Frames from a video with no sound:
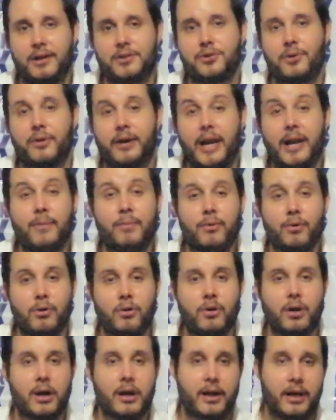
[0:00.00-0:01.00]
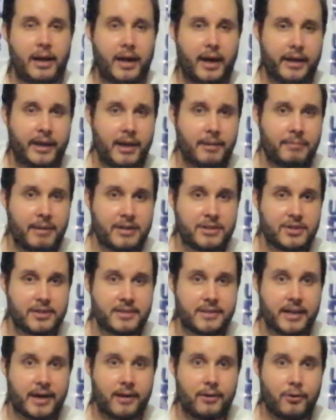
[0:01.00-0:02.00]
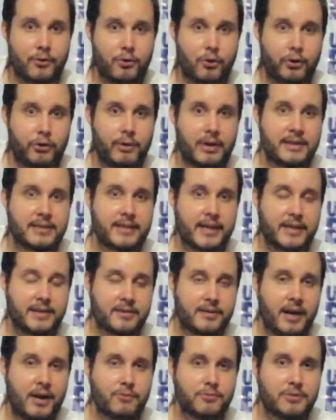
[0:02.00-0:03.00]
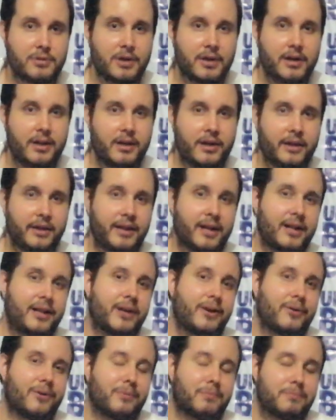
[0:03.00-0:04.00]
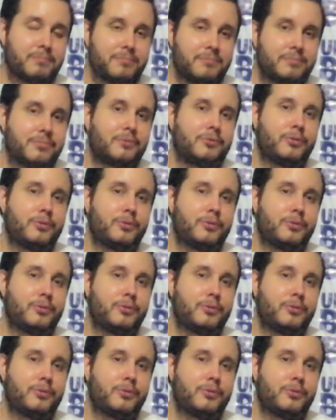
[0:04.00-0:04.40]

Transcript: de hecho que el Brook ahí en Manchester lo noqueó en seis rounds y él dijo,